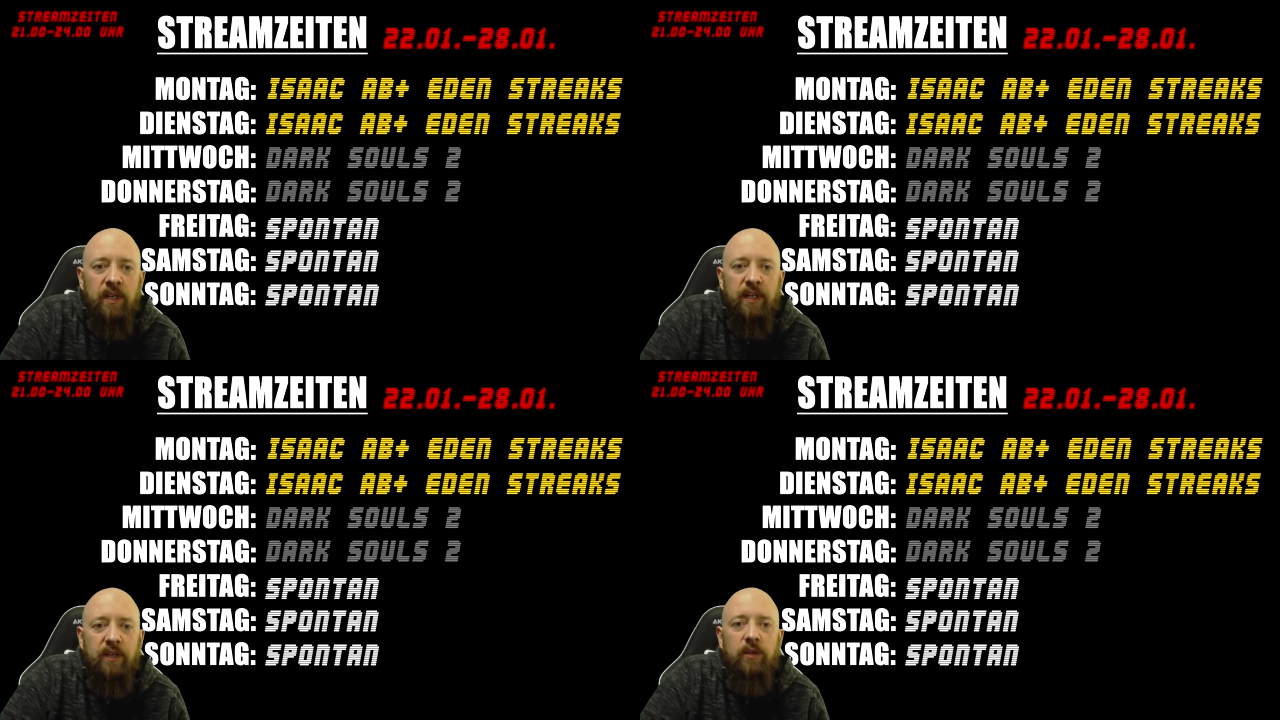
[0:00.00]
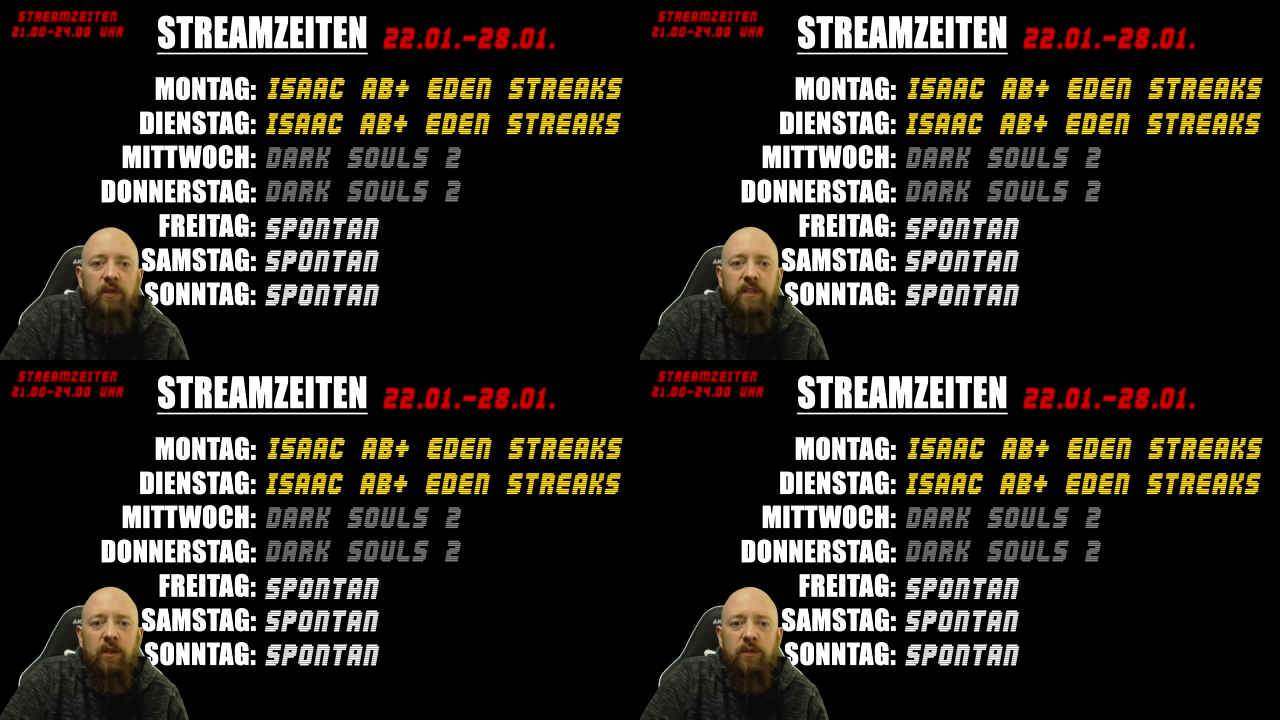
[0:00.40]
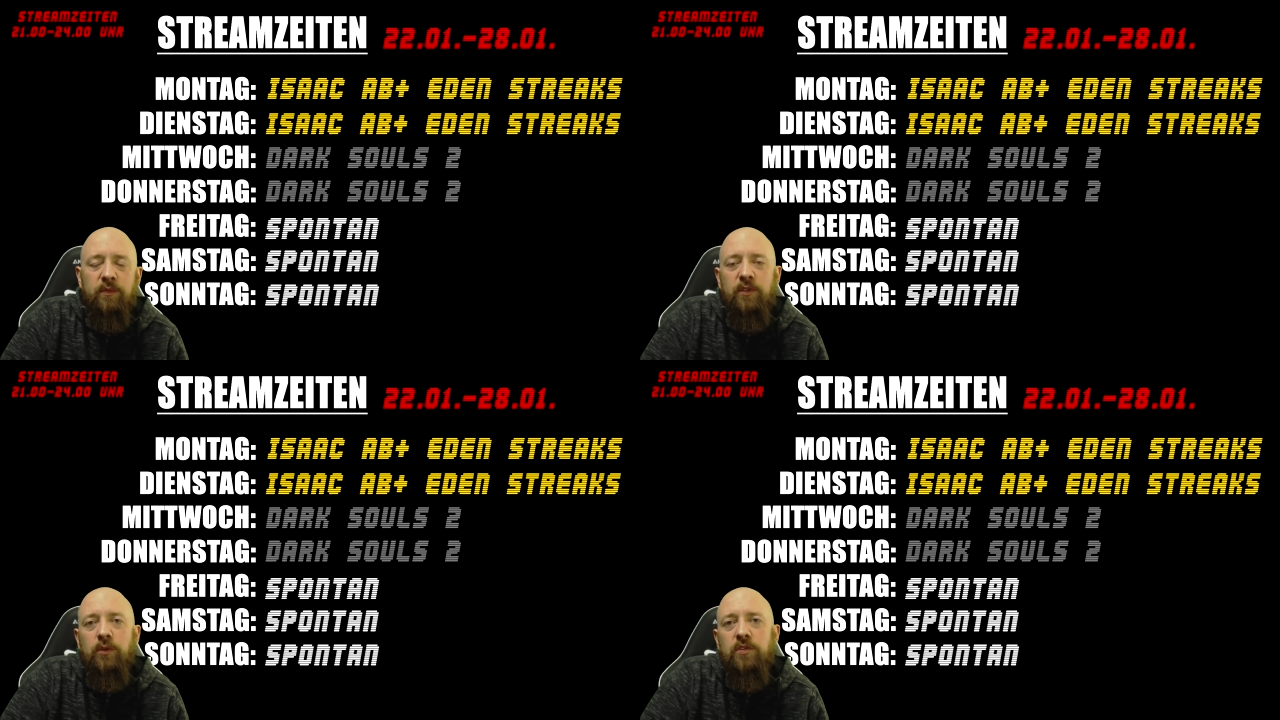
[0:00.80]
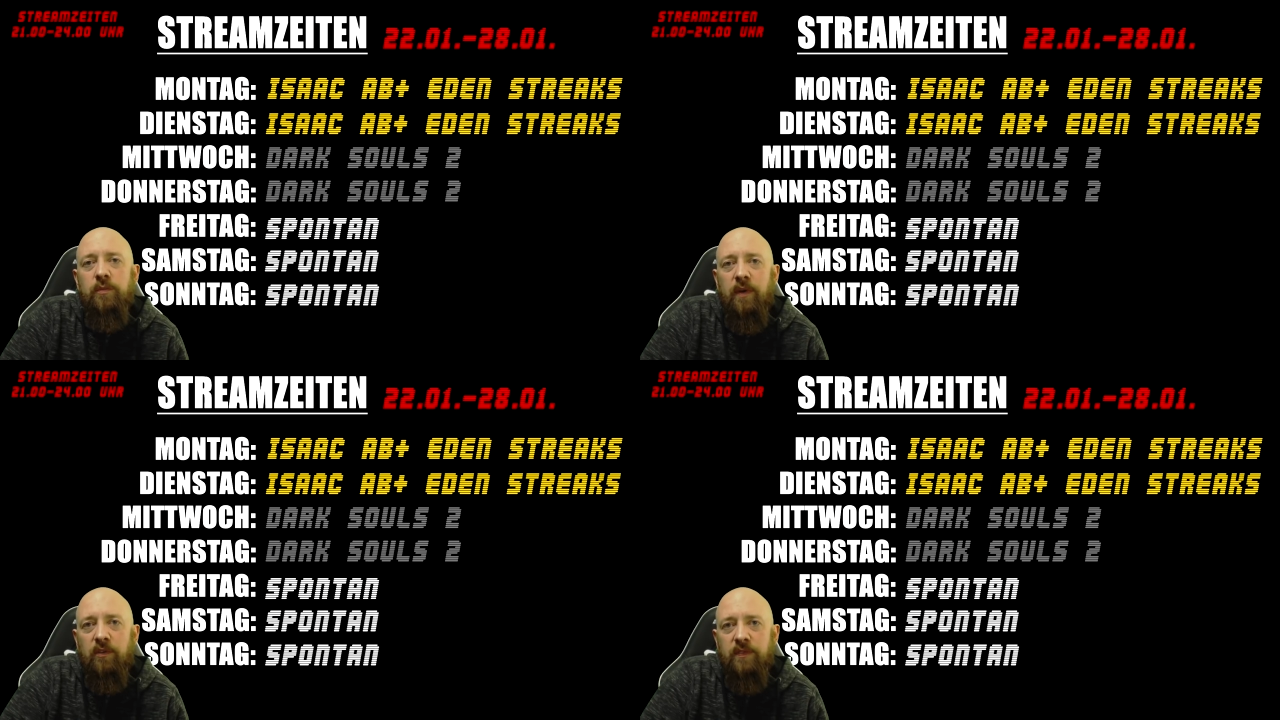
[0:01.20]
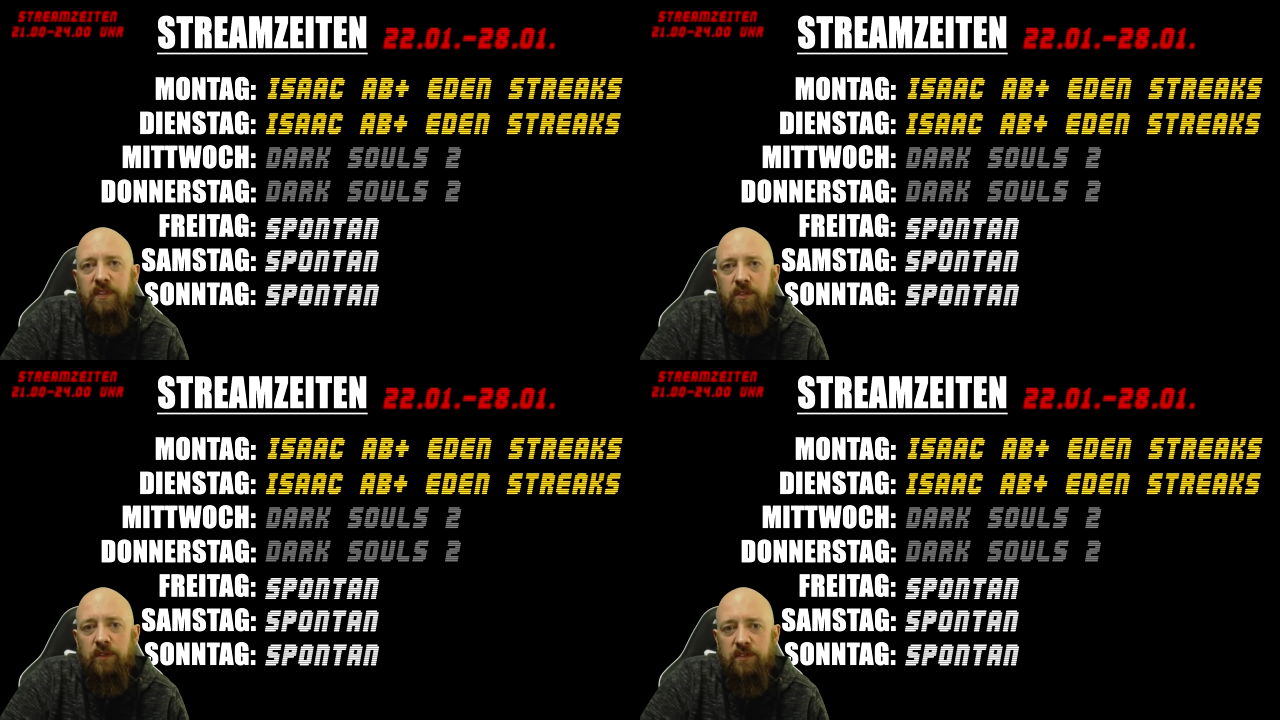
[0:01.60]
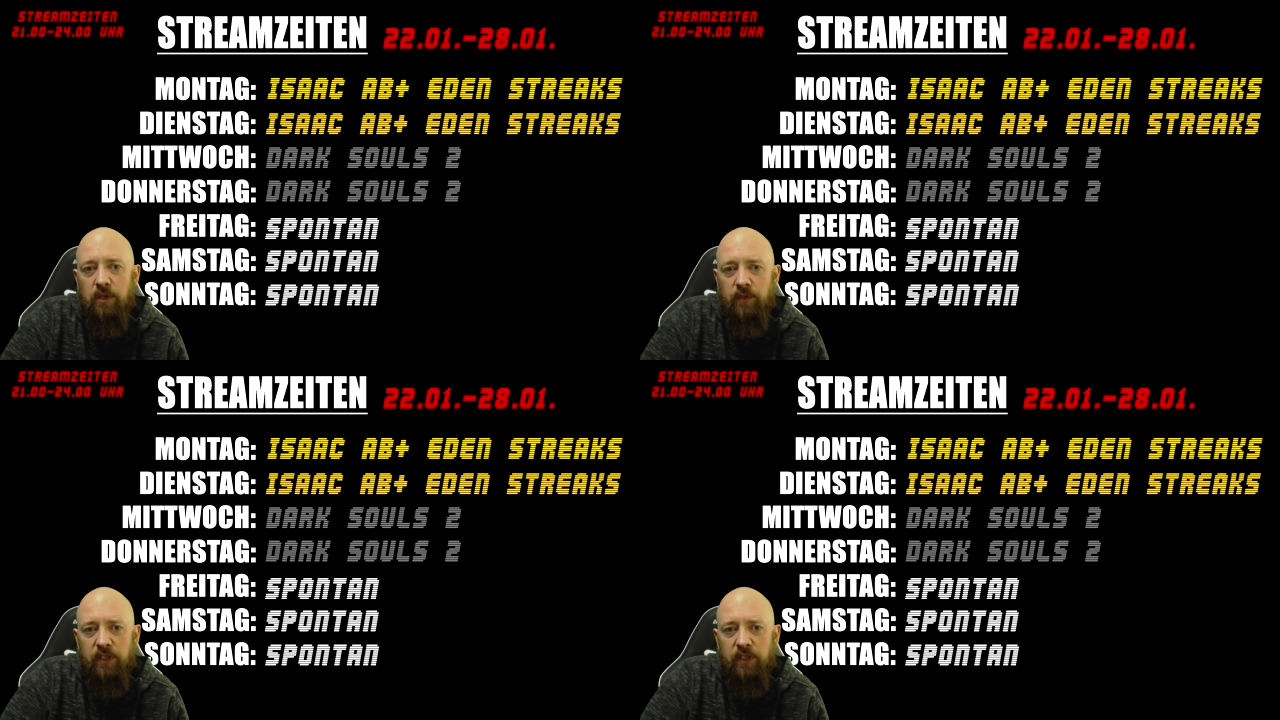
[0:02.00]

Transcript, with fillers: Dann können auch die Leute von YouTube mal auf den Discord-Server